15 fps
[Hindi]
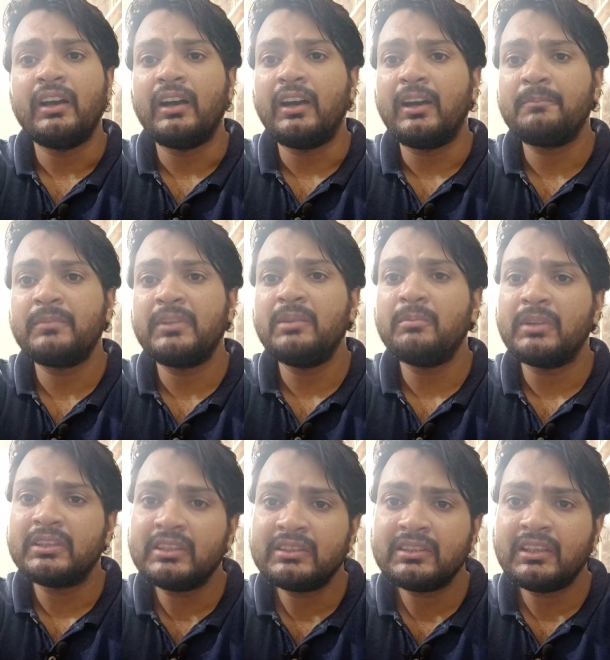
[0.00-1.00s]
आपकी
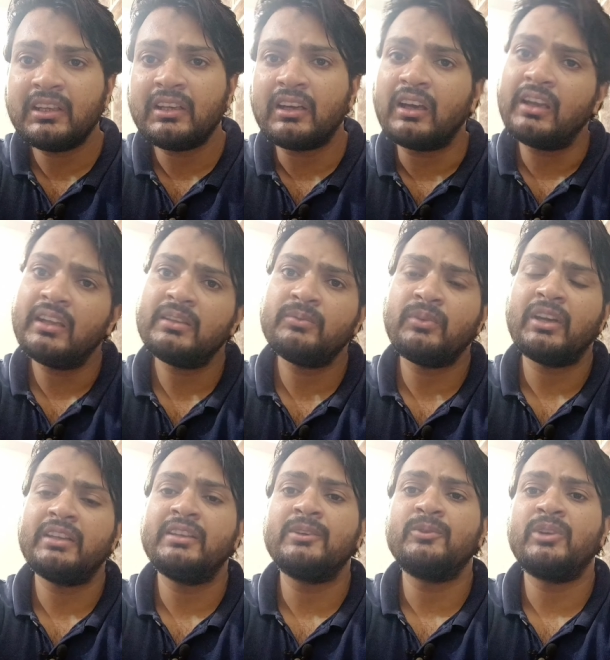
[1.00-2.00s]
मदद का गलत
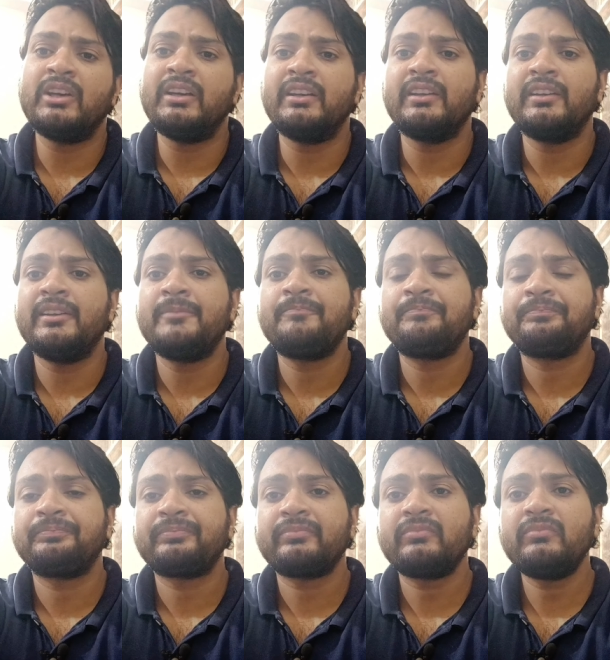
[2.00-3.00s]
फ़ायदा उठा रहा है
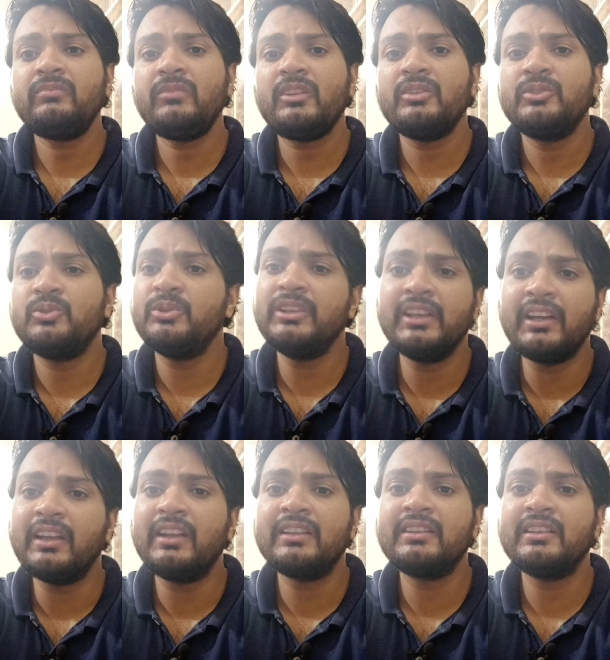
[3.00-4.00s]
तो ये
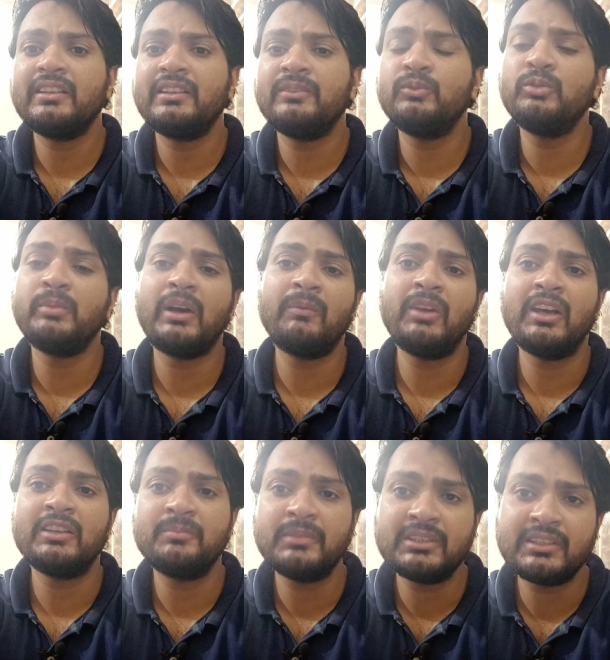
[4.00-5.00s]
गलत है वो
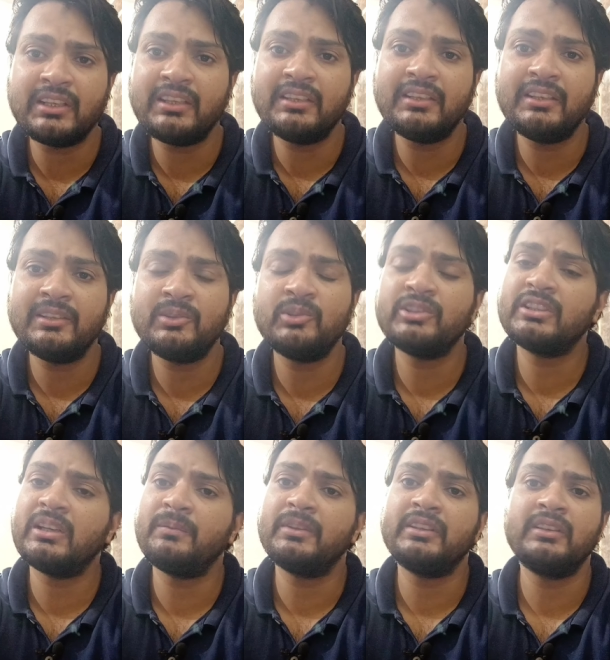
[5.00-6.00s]
मामलात में सही नहीं है तो
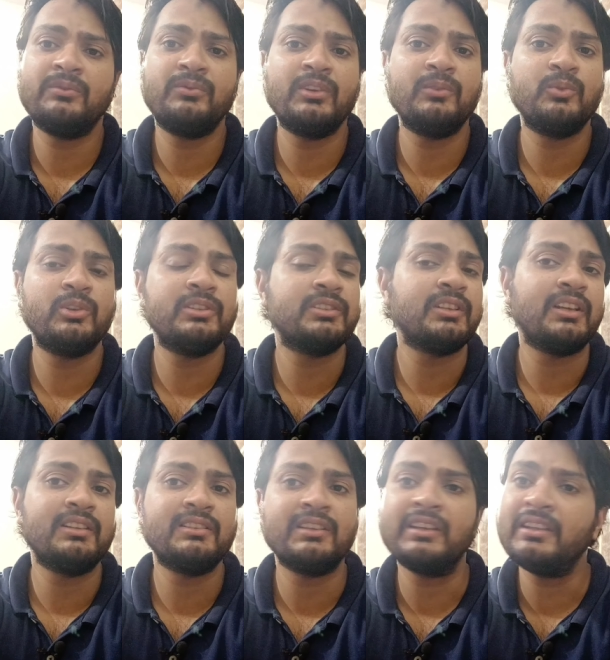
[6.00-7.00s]
इसका मतलब फिर वो
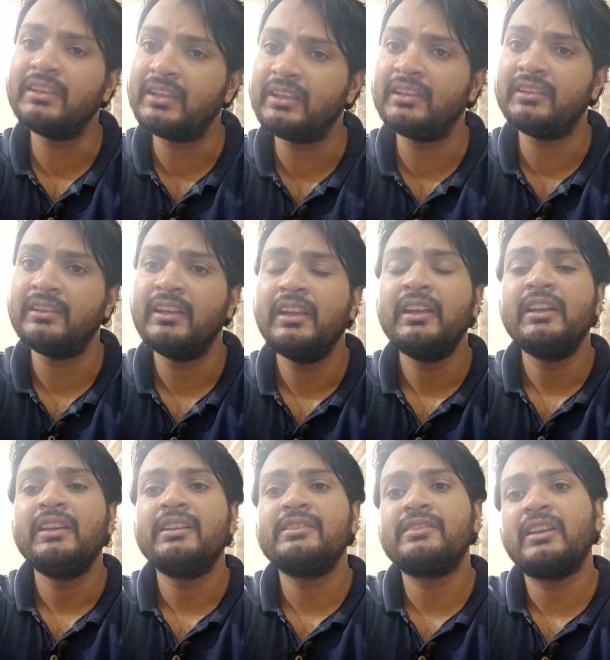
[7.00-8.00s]
इंसान सही नहीं है
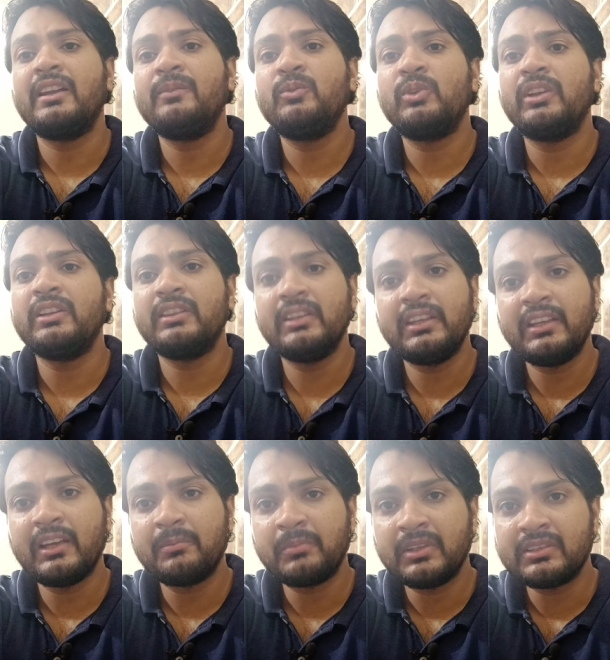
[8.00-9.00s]
चाहे वो कितना ही
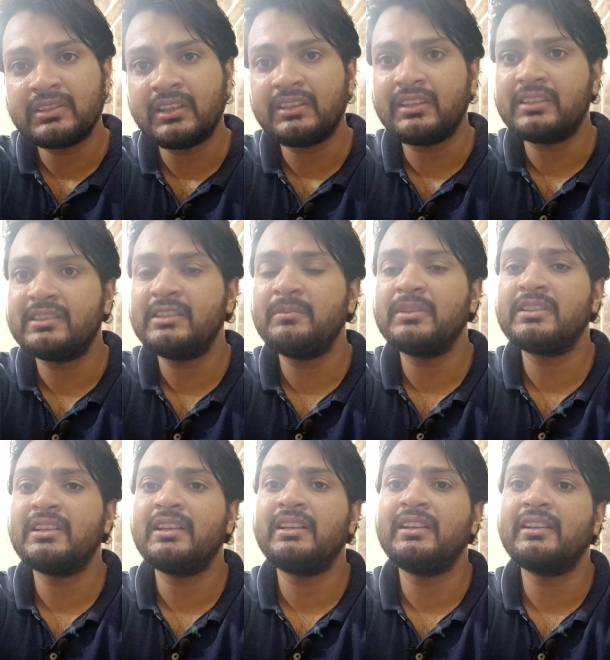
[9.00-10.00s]
आपके साथ हंसी
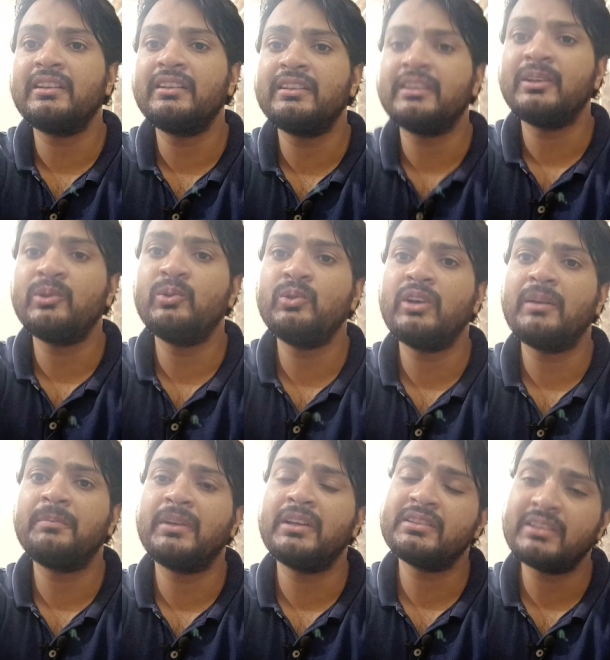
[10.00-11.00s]
मजाक कर लेता हो
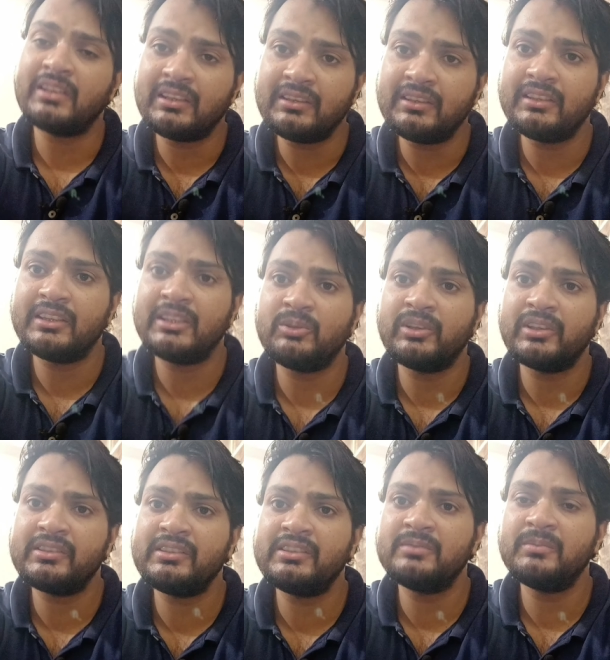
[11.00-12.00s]
आपका साथ देता हो हर
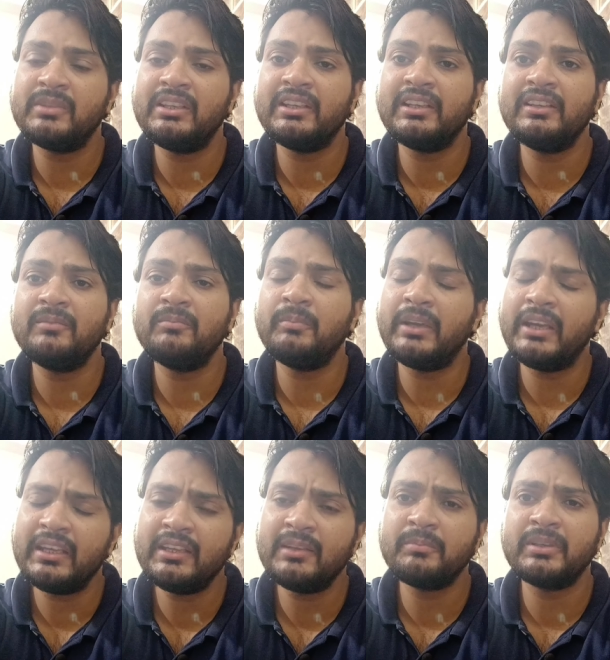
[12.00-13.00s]
चीज़ में लेकिन मैं
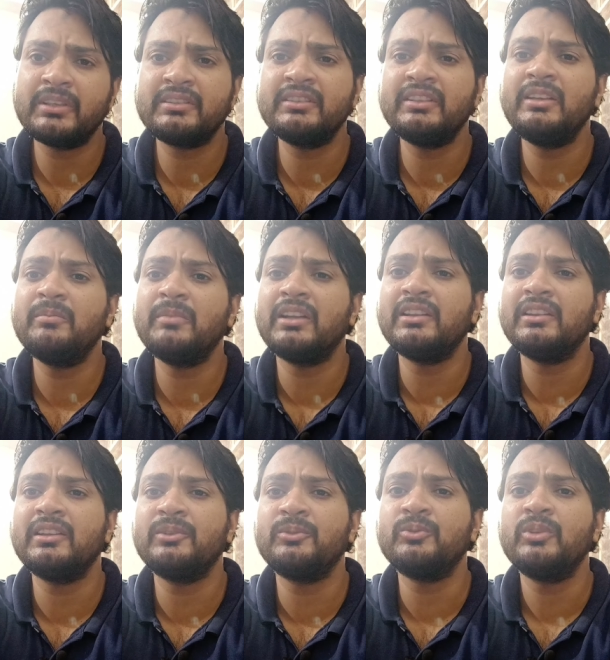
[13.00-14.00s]
ये पर्सनली
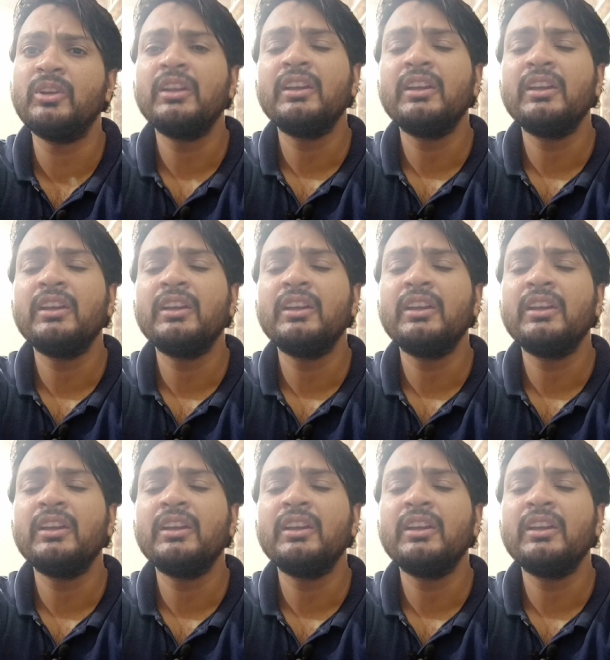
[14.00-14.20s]
मानता हूँ